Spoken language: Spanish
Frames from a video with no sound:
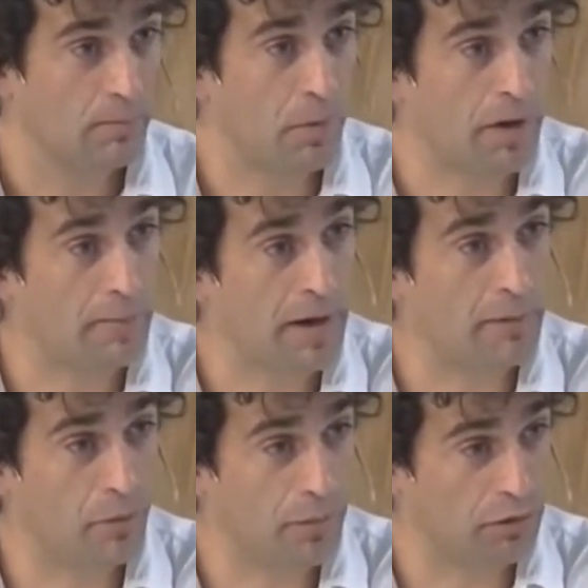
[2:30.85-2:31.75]
porque
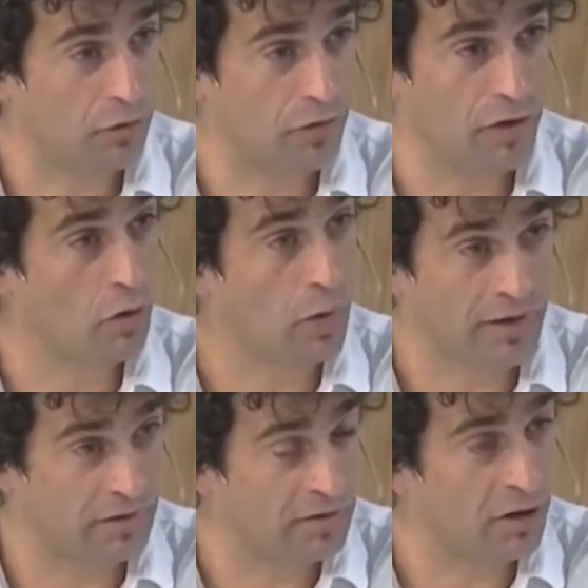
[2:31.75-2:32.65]
pagan por un plazo fijo
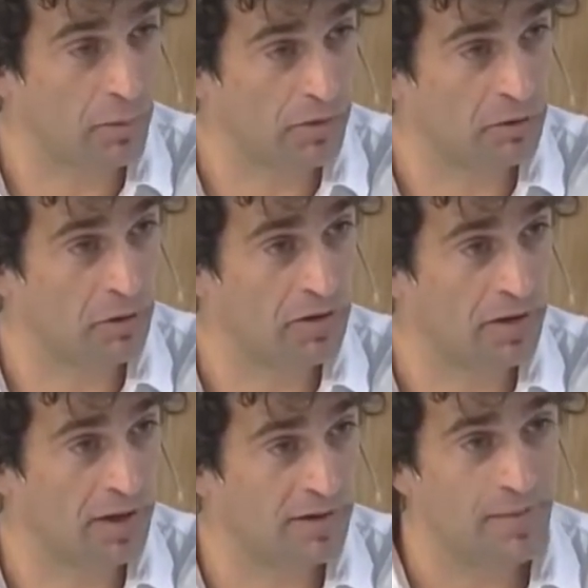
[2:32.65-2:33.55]
45% de
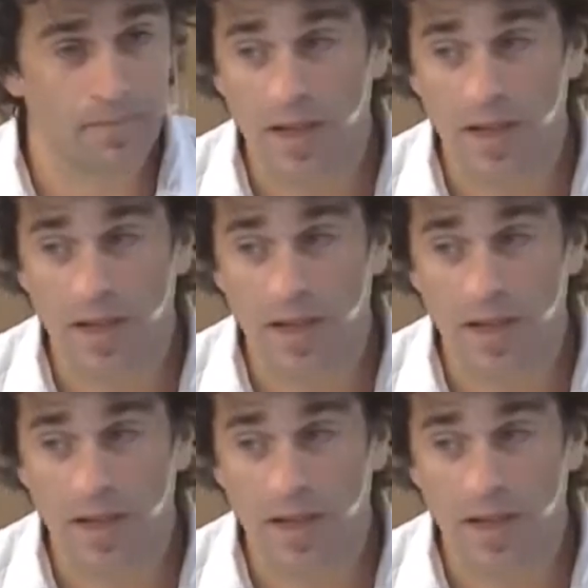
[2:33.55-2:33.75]
interés